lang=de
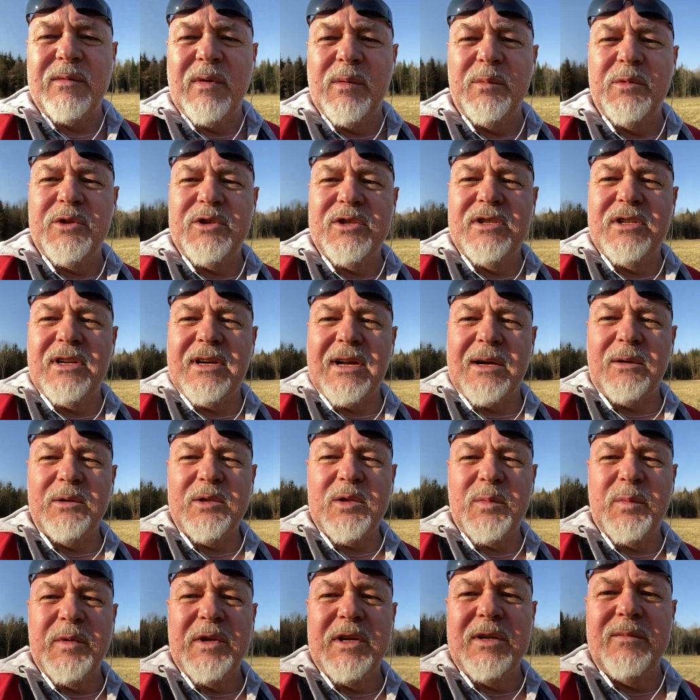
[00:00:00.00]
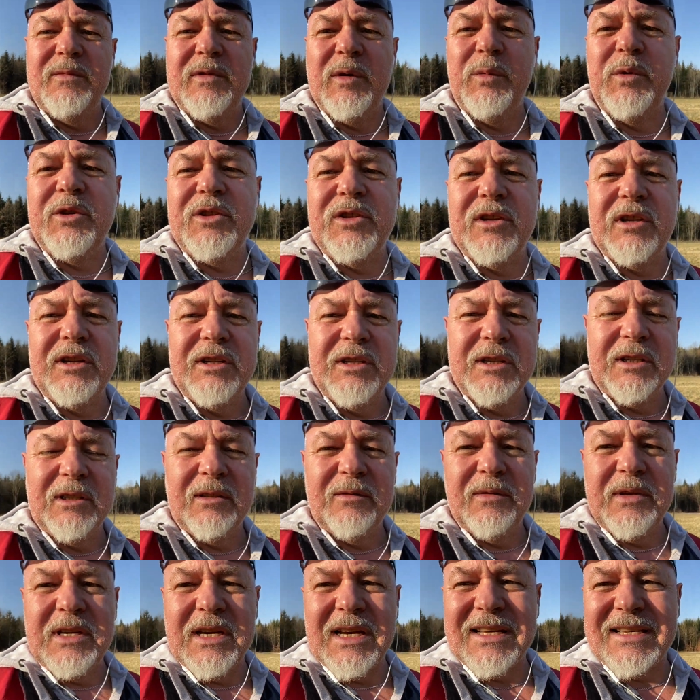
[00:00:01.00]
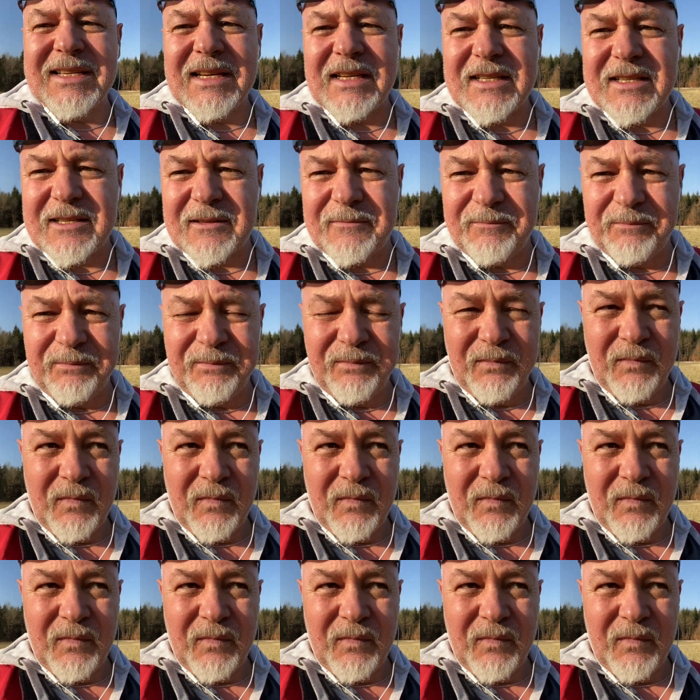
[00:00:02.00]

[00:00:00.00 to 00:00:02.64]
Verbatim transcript: wir müssen den ausbilden, wir müssen den irgendwie ersetzen.